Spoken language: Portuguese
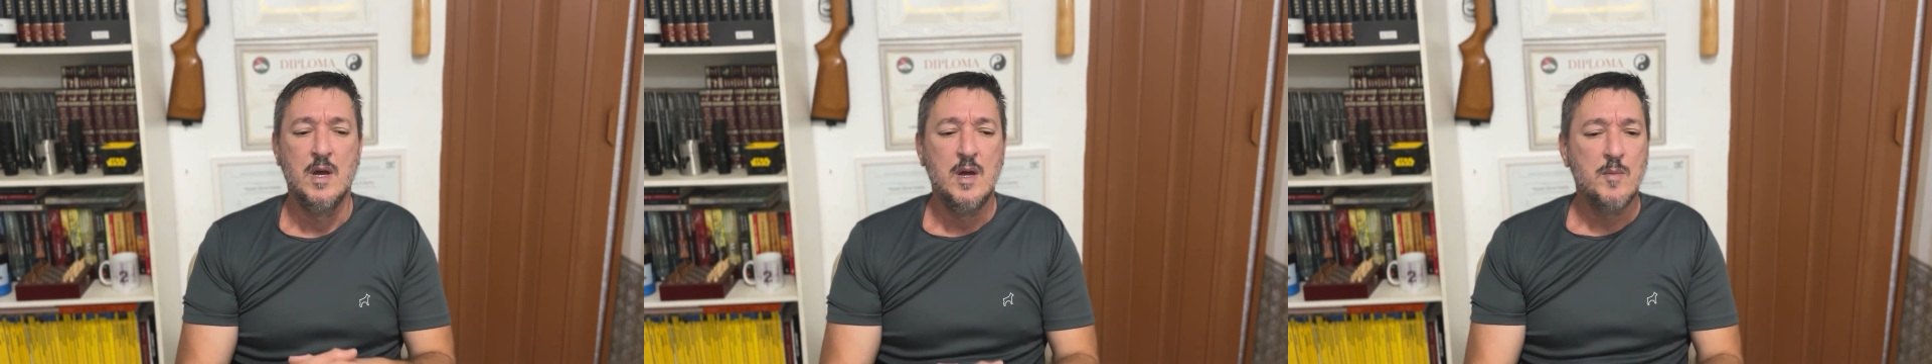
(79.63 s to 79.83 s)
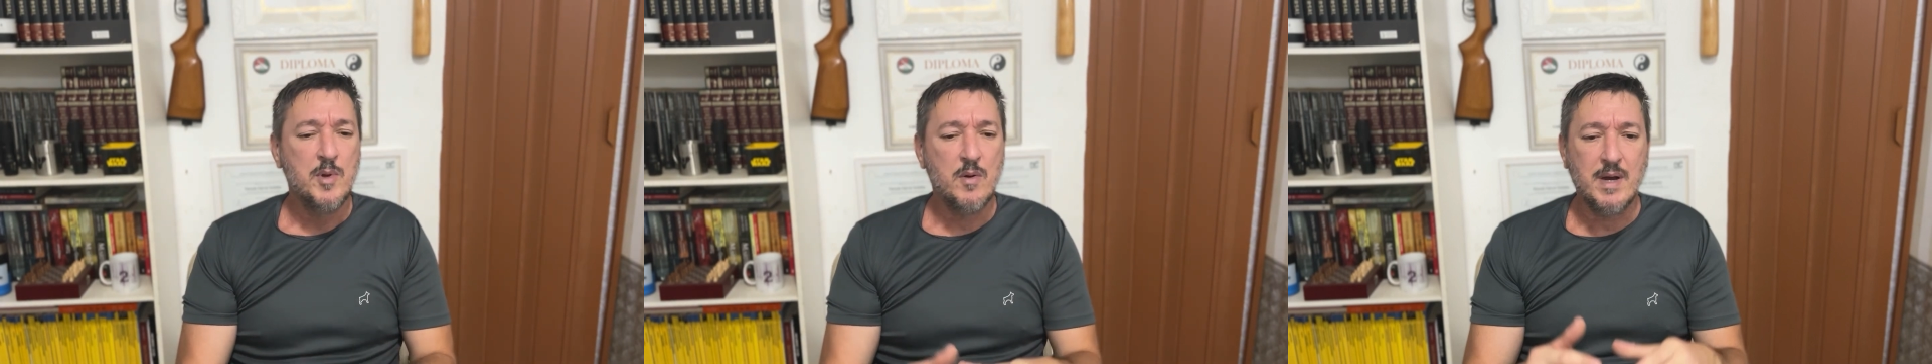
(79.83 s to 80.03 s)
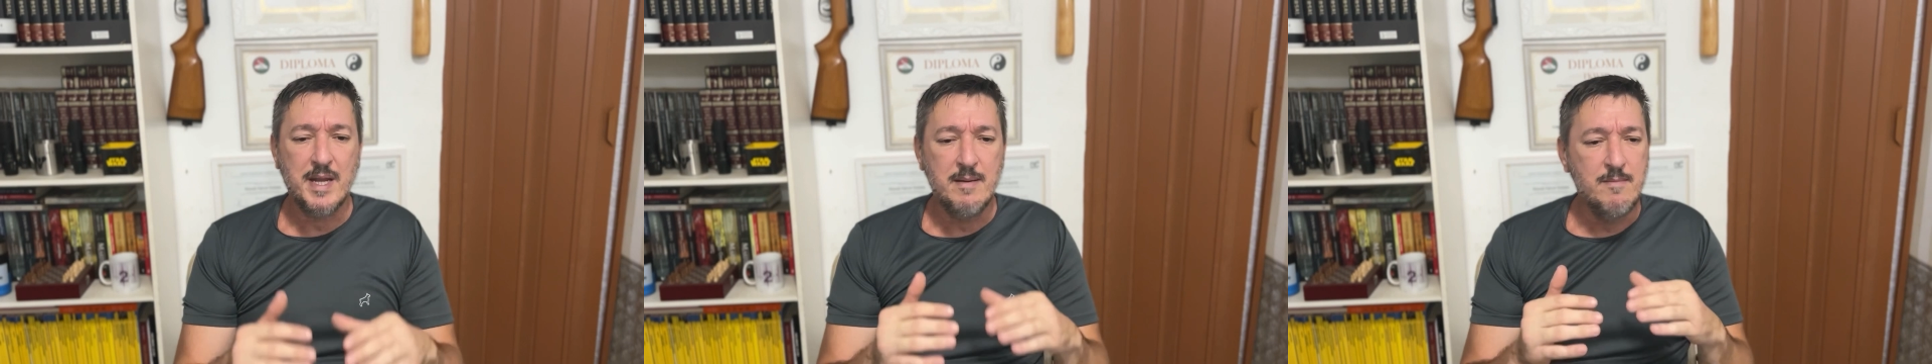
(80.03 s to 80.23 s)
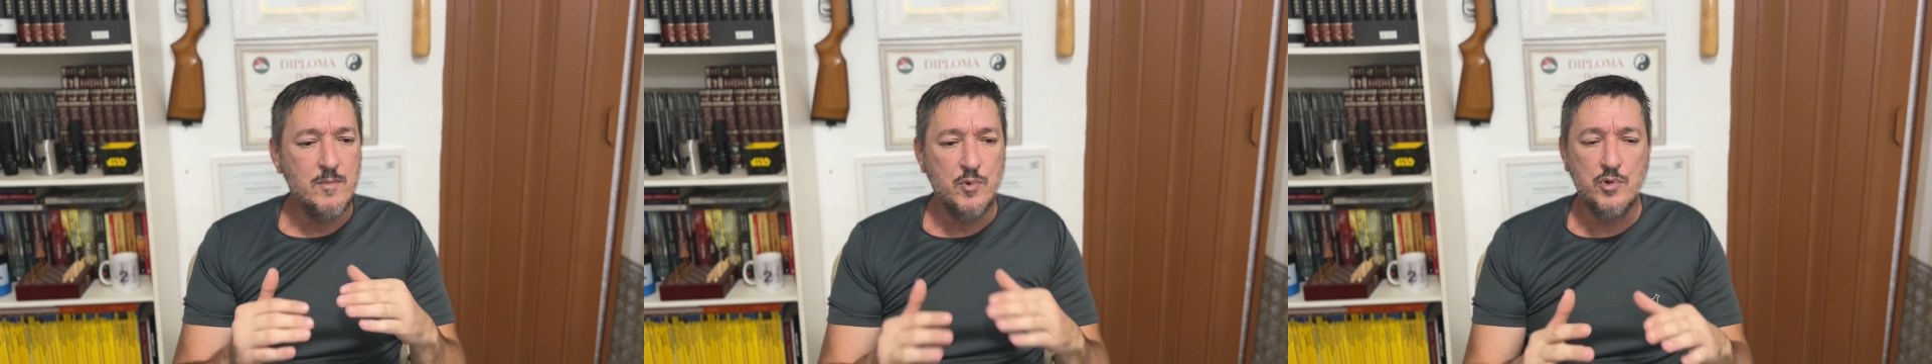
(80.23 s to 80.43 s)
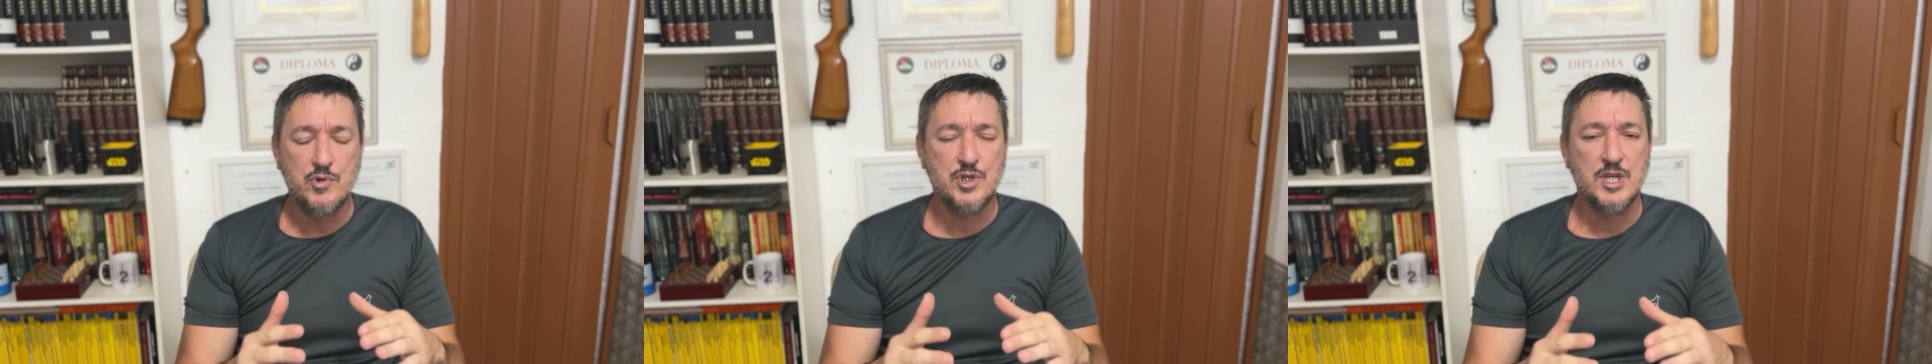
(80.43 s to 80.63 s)
Porque o cara é
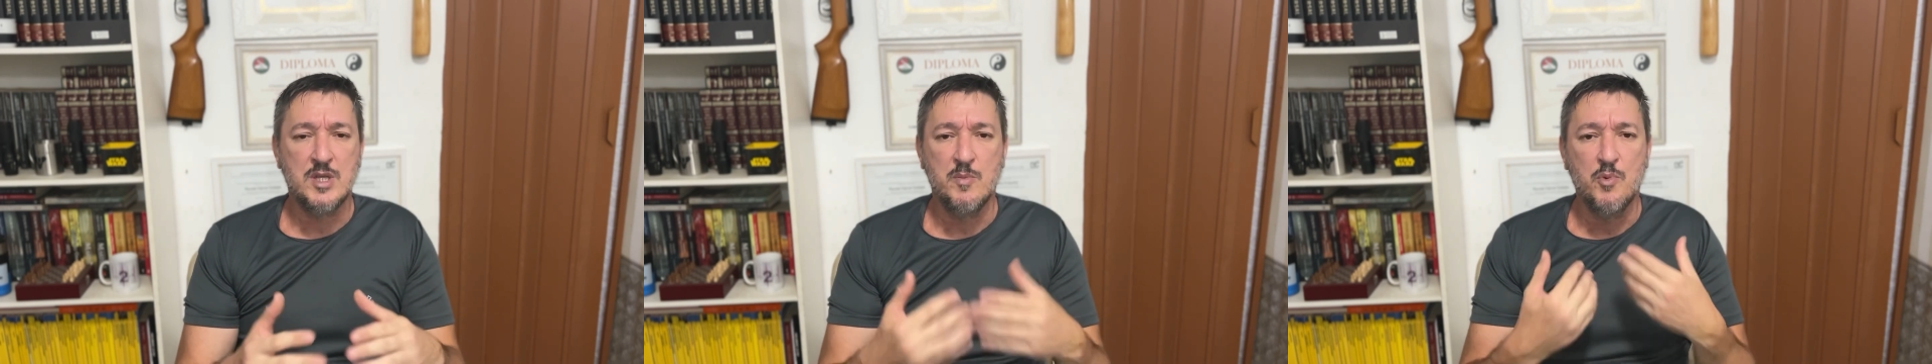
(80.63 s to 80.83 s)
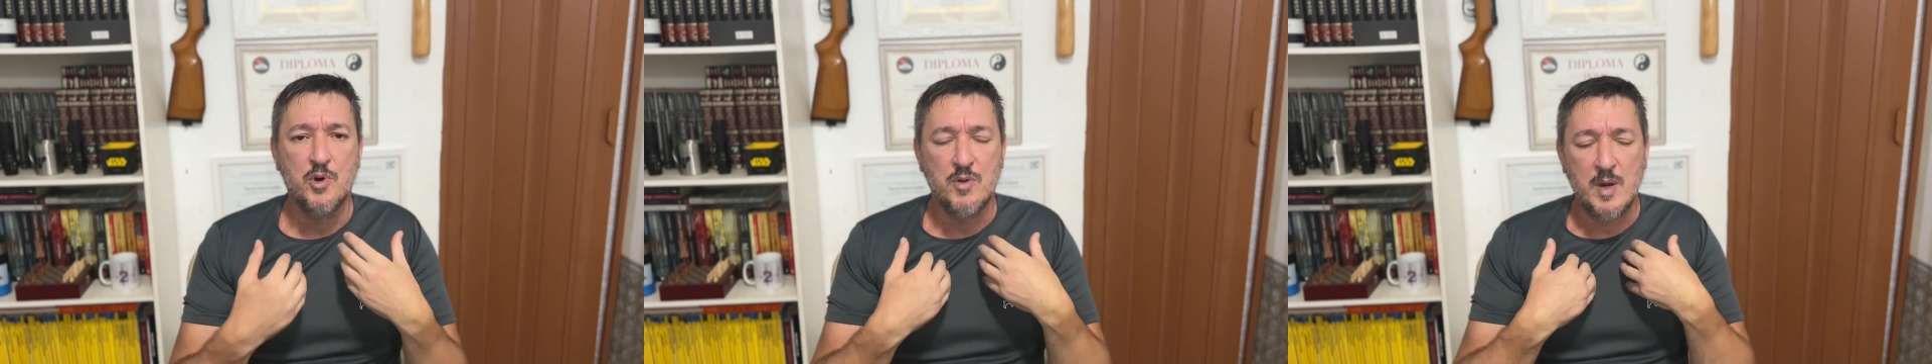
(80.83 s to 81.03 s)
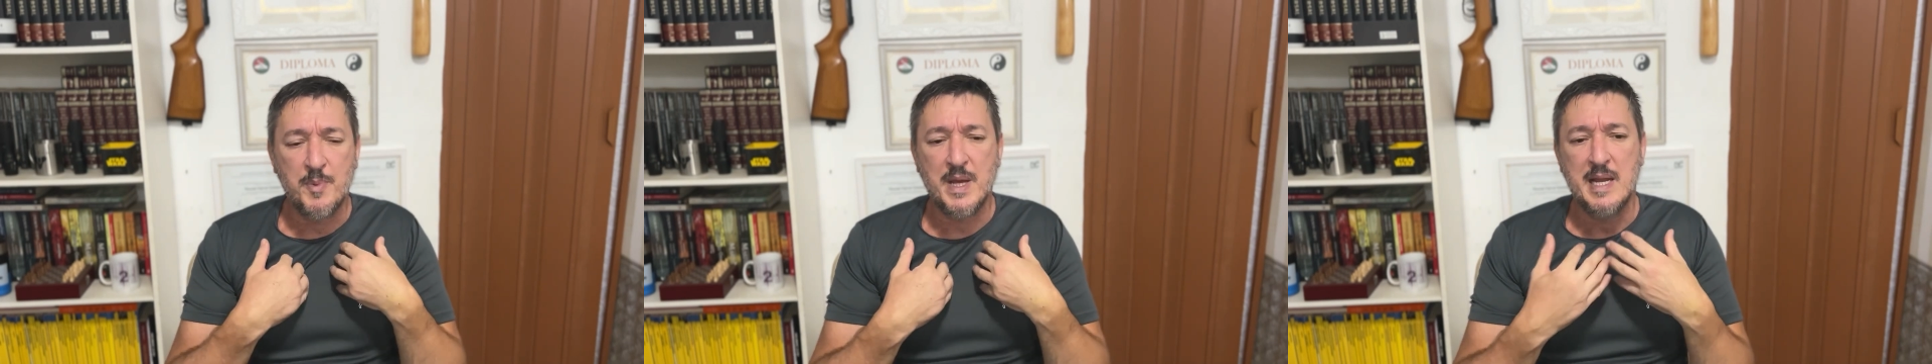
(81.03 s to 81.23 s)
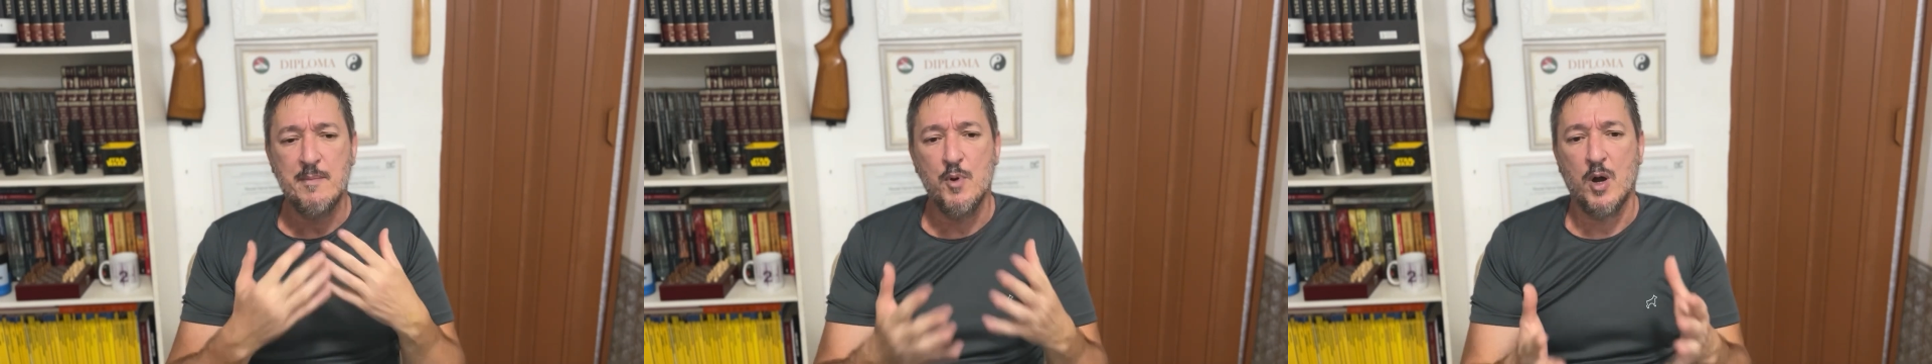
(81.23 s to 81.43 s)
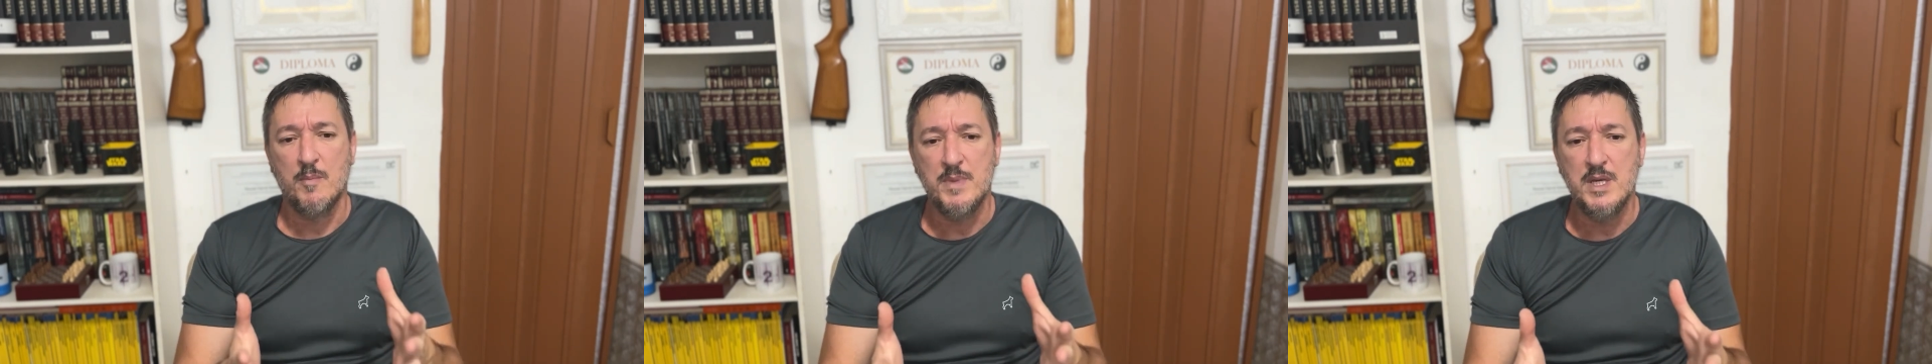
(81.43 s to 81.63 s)
muito gente boa, não é porque ele é
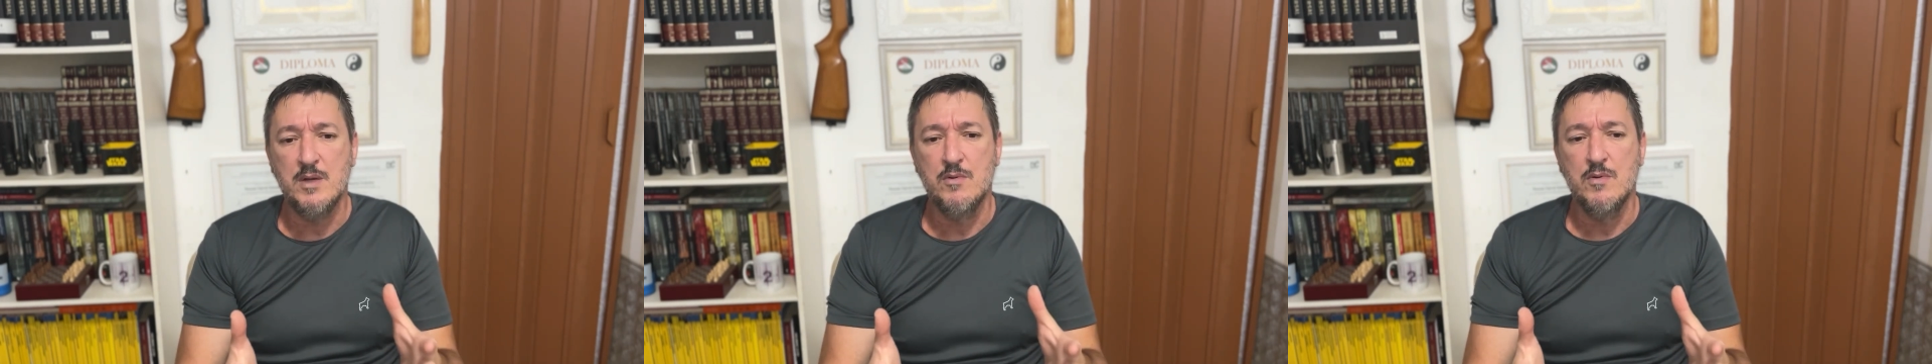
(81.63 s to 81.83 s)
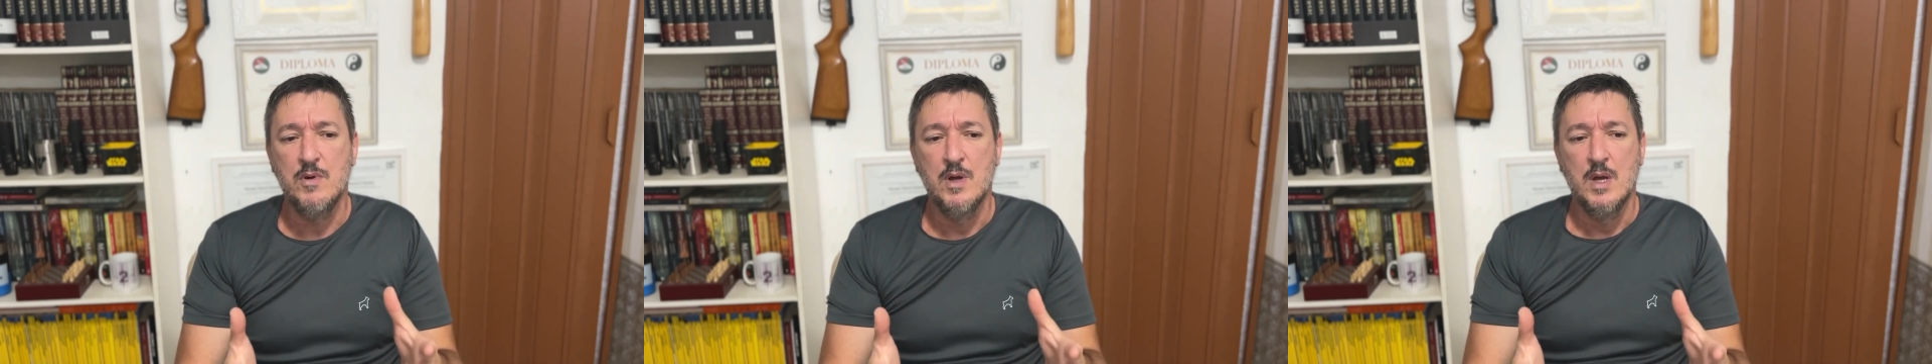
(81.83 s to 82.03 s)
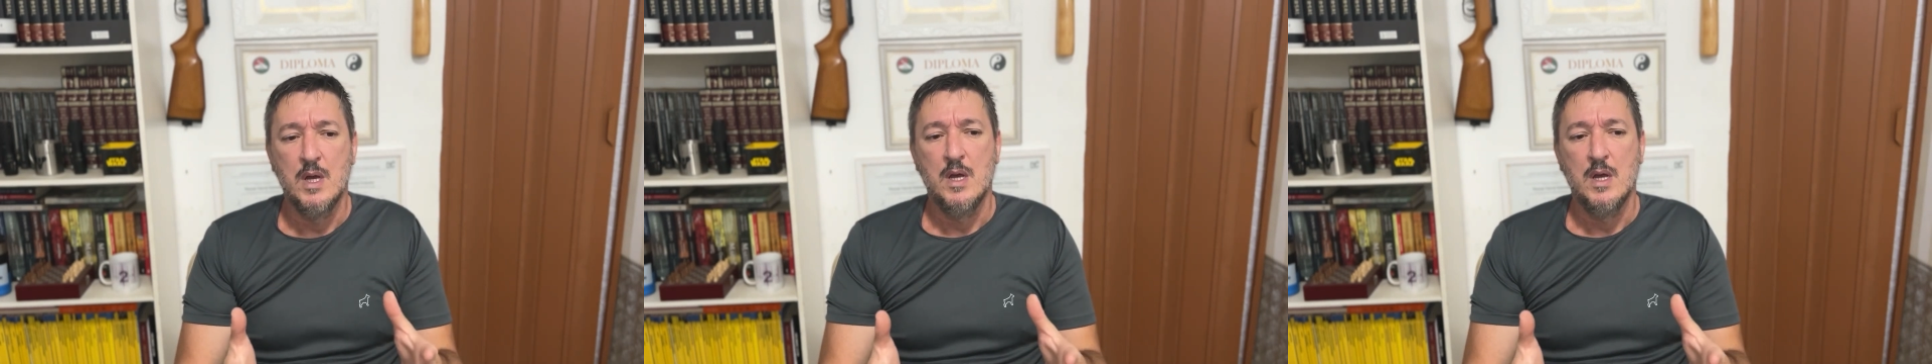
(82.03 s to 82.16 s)
meu amigo